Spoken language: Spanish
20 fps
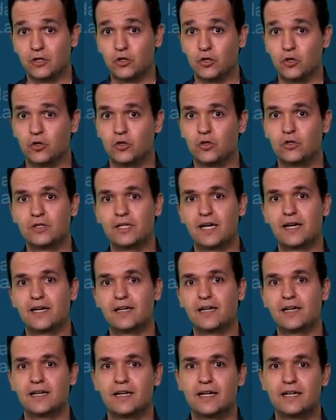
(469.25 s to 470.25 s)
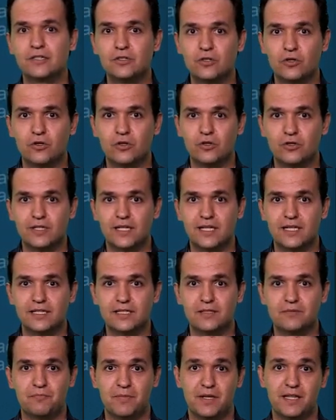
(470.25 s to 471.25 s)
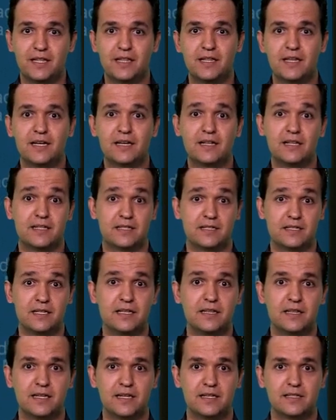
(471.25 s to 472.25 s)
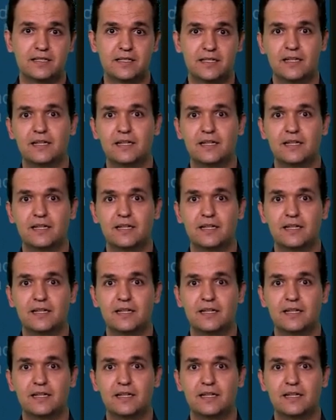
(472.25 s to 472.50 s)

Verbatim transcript: con otras reglas, con otras medidas distintas.